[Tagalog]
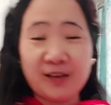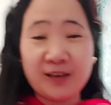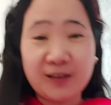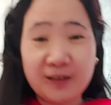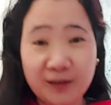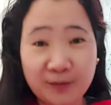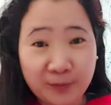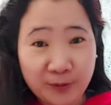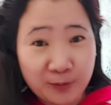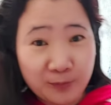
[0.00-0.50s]

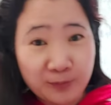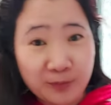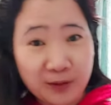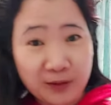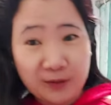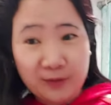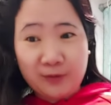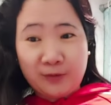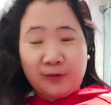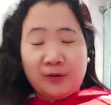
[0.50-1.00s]
Kita po yung
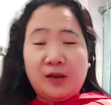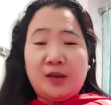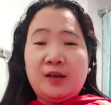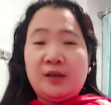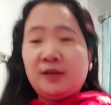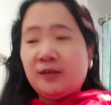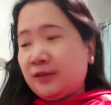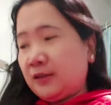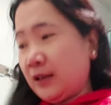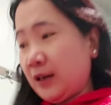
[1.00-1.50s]
bag ko.
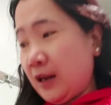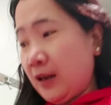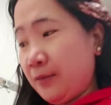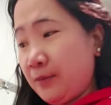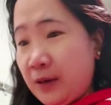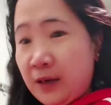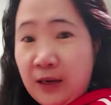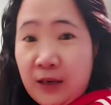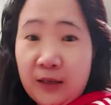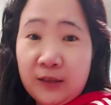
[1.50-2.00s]

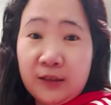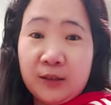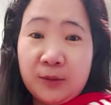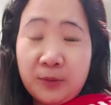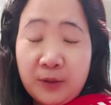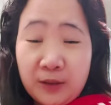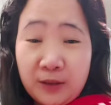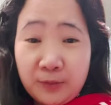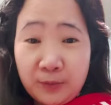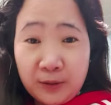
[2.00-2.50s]
Salamat sa
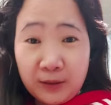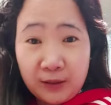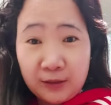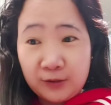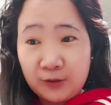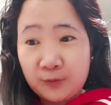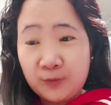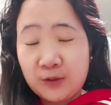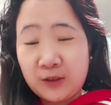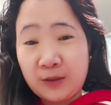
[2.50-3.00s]
mga hindi po
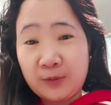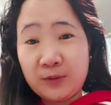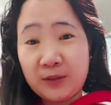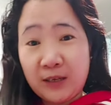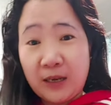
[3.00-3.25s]
nakasubscribe